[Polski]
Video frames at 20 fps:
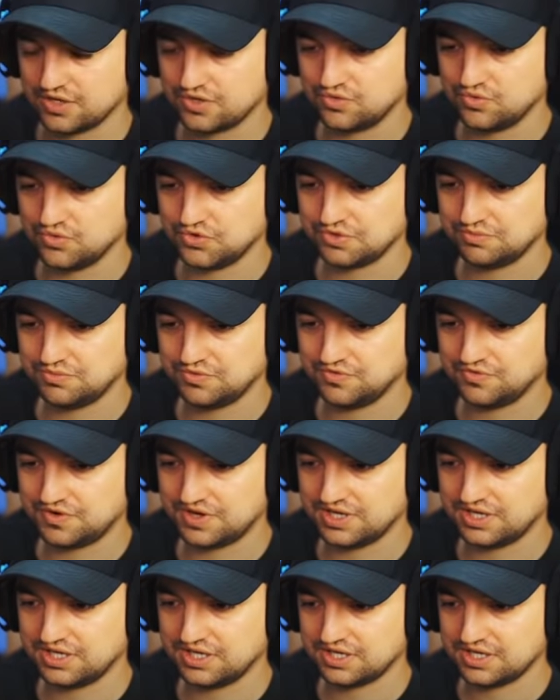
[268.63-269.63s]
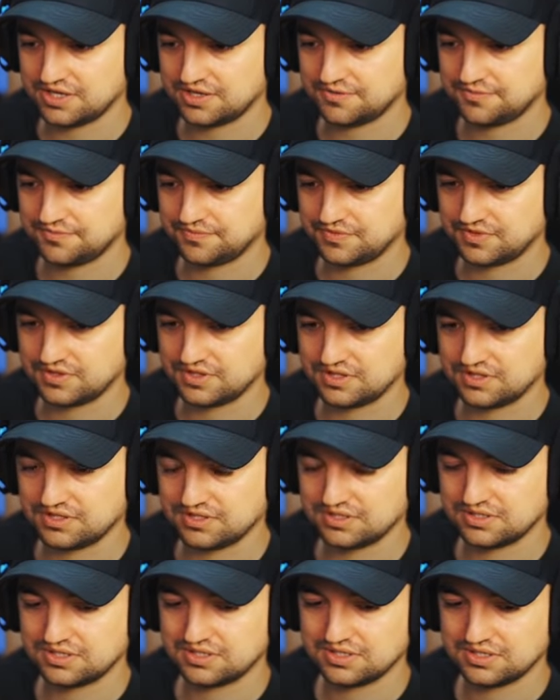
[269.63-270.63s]
dużą uwagę
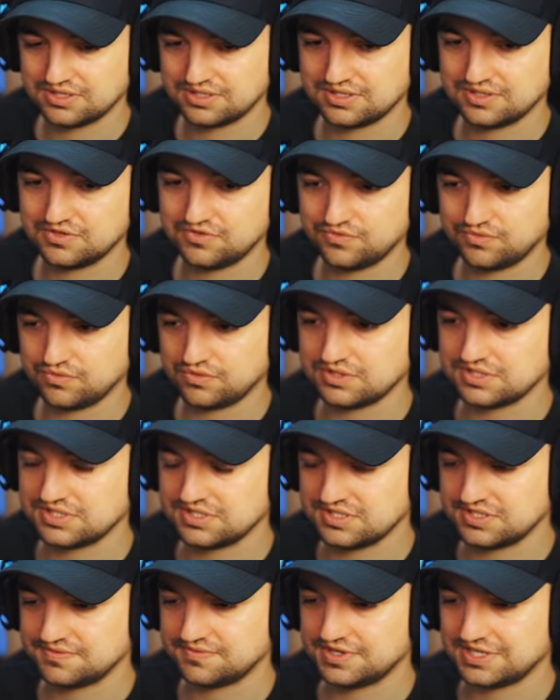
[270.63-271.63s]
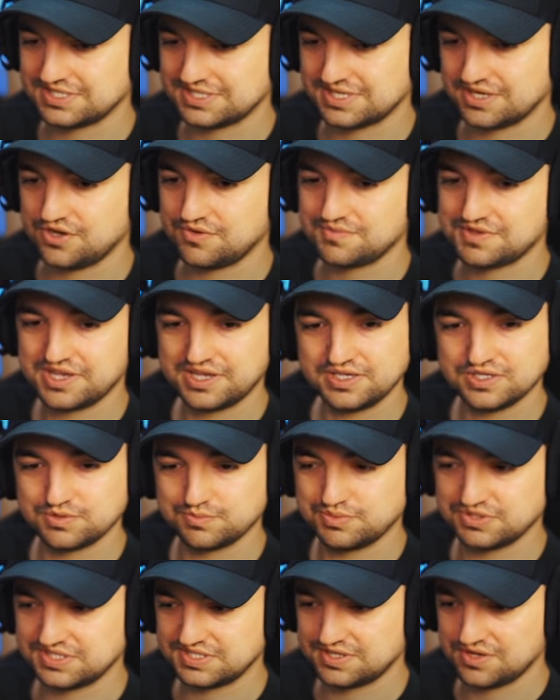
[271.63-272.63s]
mm, twórcy zwracają na jakieś
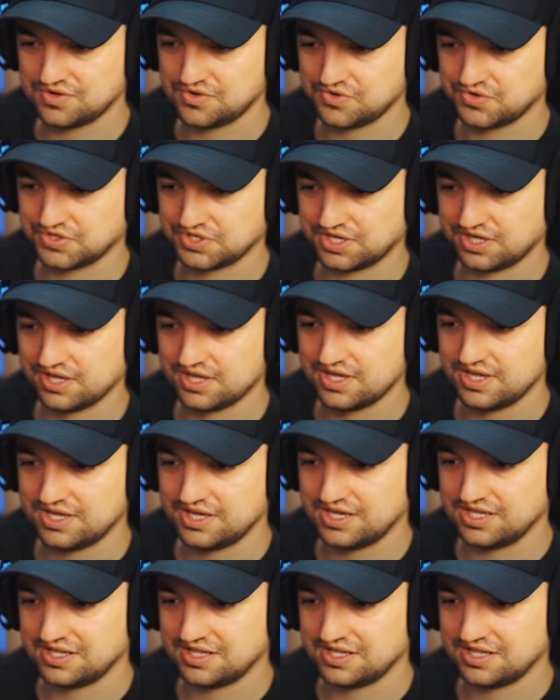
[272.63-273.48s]
bezdroża. I